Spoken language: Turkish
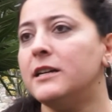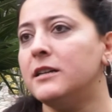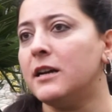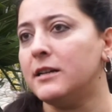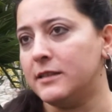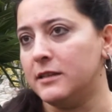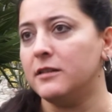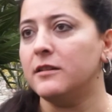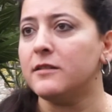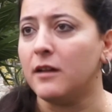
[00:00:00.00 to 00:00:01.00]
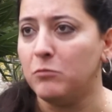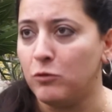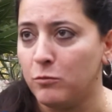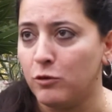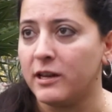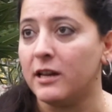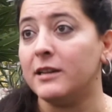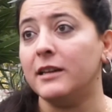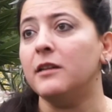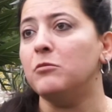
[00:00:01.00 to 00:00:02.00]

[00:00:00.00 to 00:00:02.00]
Irak sınırında tampon bölgelerde yine